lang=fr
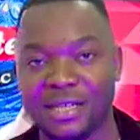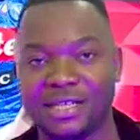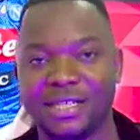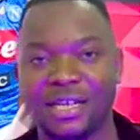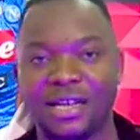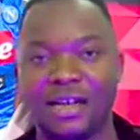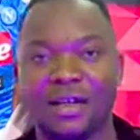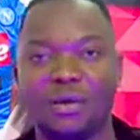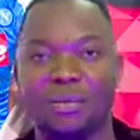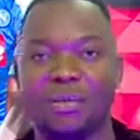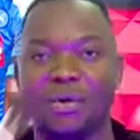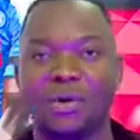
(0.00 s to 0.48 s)

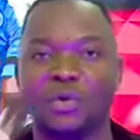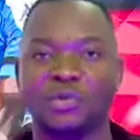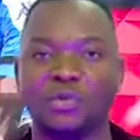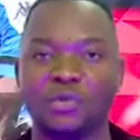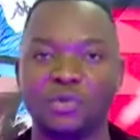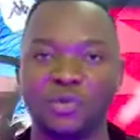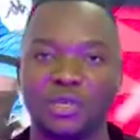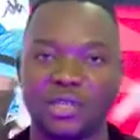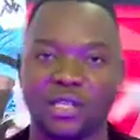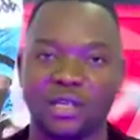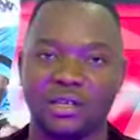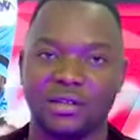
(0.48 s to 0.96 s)
Merci également à
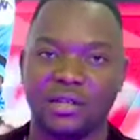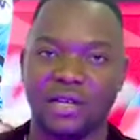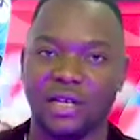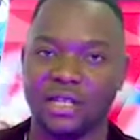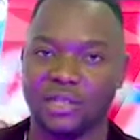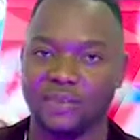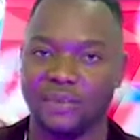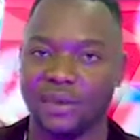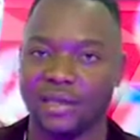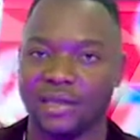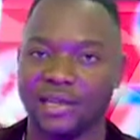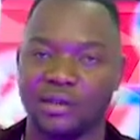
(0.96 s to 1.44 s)
vous, chers
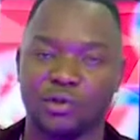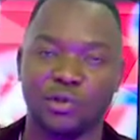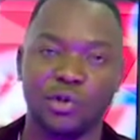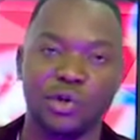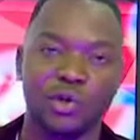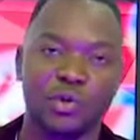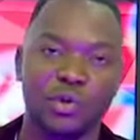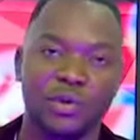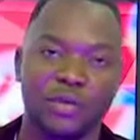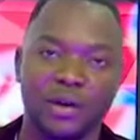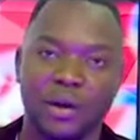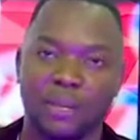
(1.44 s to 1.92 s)

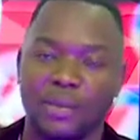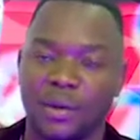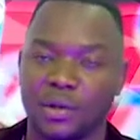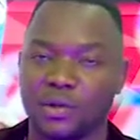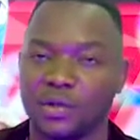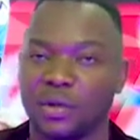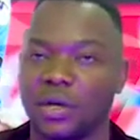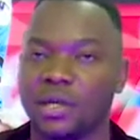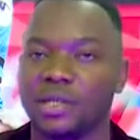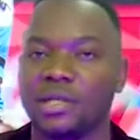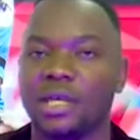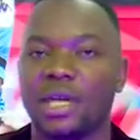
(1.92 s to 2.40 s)
téléspectateurs de Vert
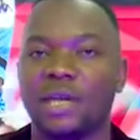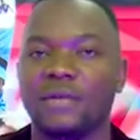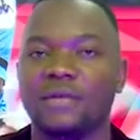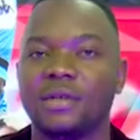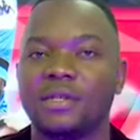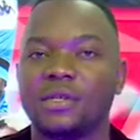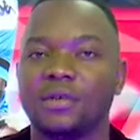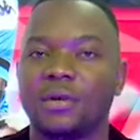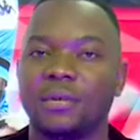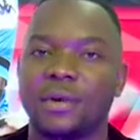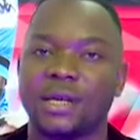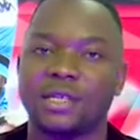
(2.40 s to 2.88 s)
Pâturage
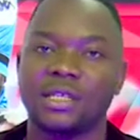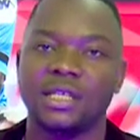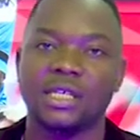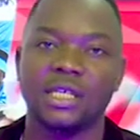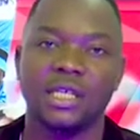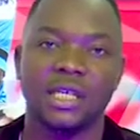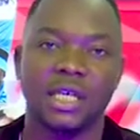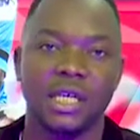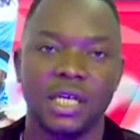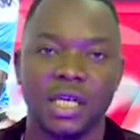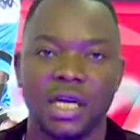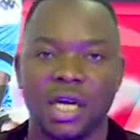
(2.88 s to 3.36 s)
Télévision.
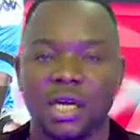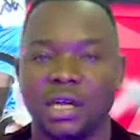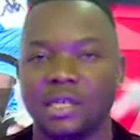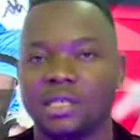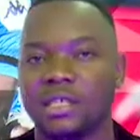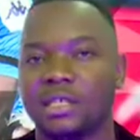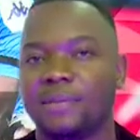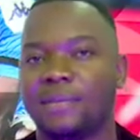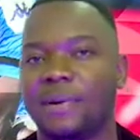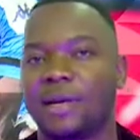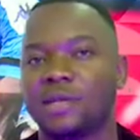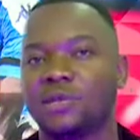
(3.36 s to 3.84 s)
Merci de
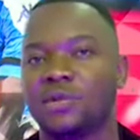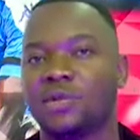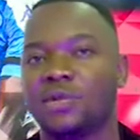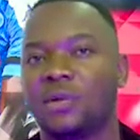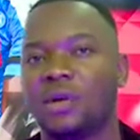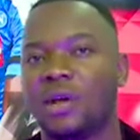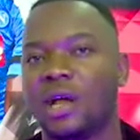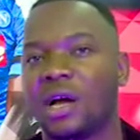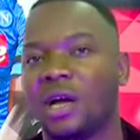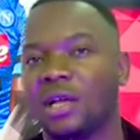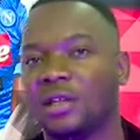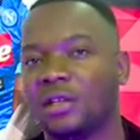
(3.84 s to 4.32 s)
cette
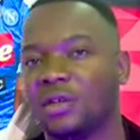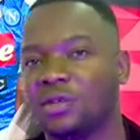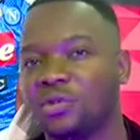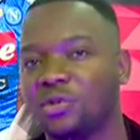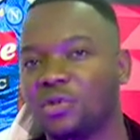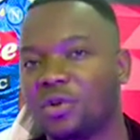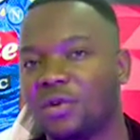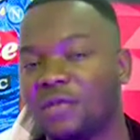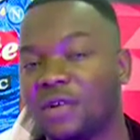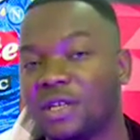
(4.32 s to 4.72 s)
particulière attention.